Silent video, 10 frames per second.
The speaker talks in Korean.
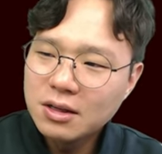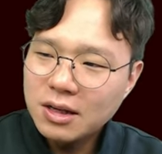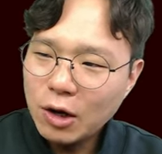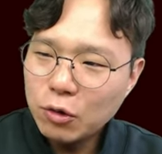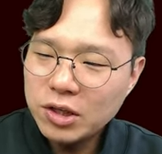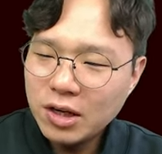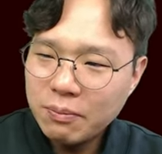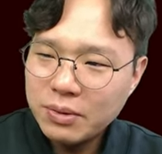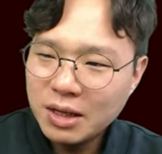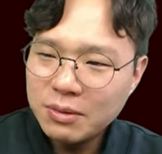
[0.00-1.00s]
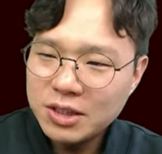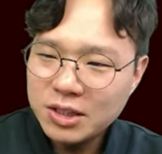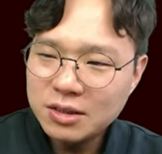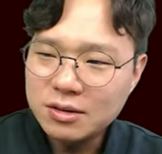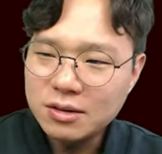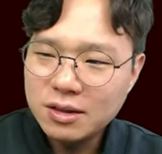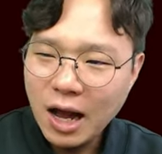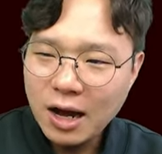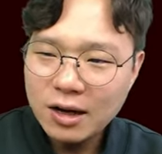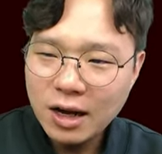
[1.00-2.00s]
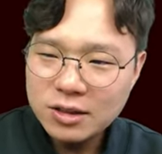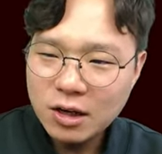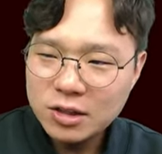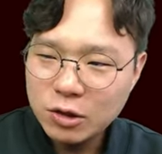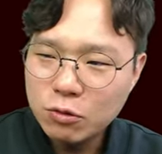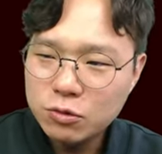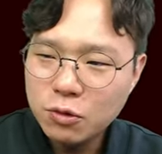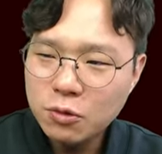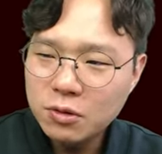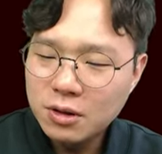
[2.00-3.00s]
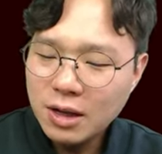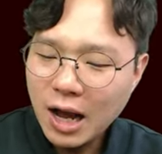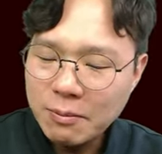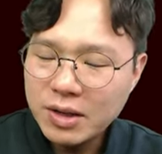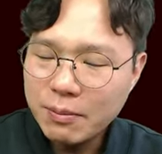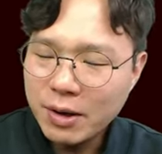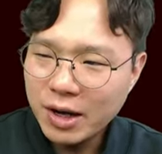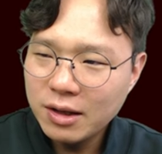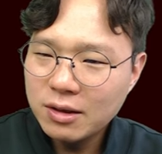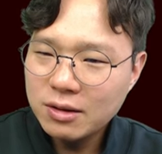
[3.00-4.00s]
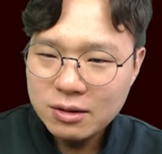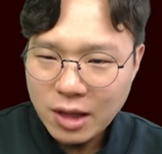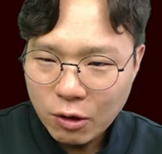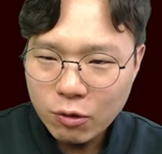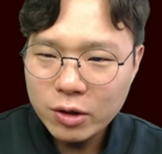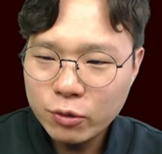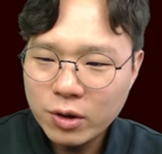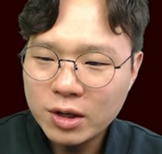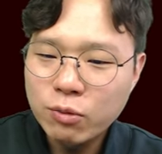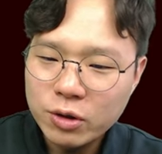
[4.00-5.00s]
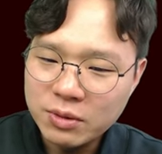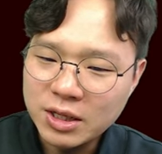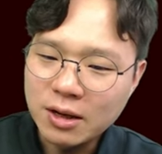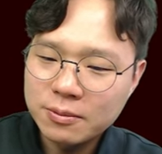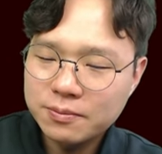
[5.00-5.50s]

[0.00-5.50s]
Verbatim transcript: 카로틴과 비타민 C는 강한 항산화 작용으로 암 예방에 탁월한 효과를 보입니다.